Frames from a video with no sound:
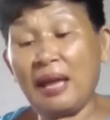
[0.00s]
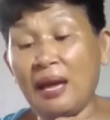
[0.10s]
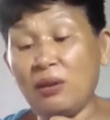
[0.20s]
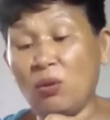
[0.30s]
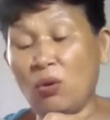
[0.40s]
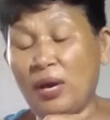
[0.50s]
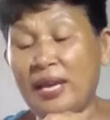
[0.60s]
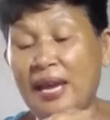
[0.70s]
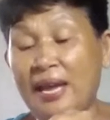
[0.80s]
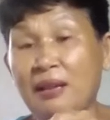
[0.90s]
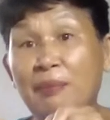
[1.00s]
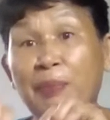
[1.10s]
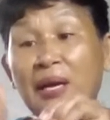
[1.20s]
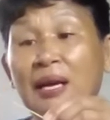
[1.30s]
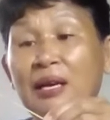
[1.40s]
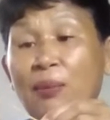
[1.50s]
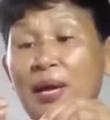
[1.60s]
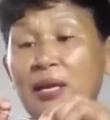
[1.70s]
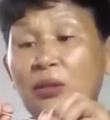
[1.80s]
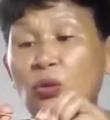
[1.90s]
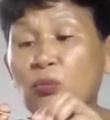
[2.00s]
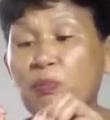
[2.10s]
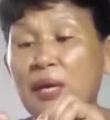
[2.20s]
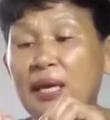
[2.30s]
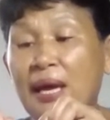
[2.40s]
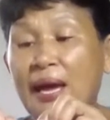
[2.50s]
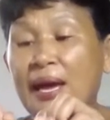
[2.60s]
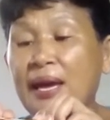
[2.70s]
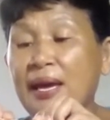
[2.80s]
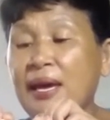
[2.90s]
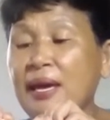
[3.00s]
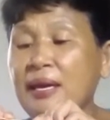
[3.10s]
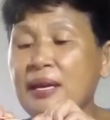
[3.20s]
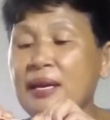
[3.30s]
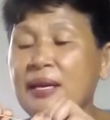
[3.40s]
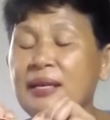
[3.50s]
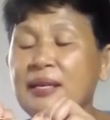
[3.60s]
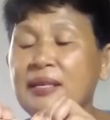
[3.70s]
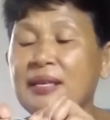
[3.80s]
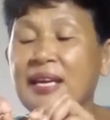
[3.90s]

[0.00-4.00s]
ang paggagawa ng toothpick ay ganyan.